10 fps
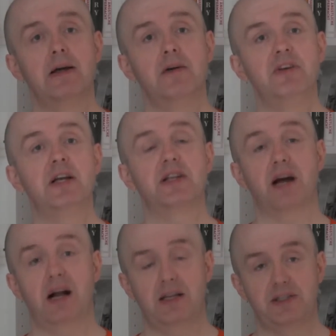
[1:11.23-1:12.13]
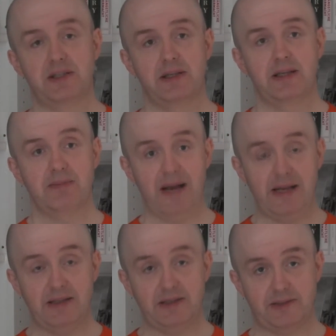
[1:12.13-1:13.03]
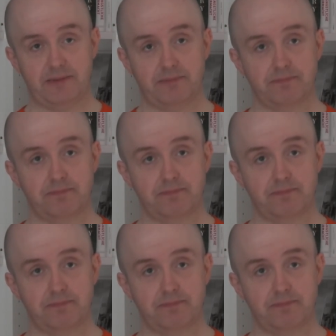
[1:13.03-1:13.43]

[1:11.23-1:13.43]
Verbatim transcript: wie das alles gemeint ist.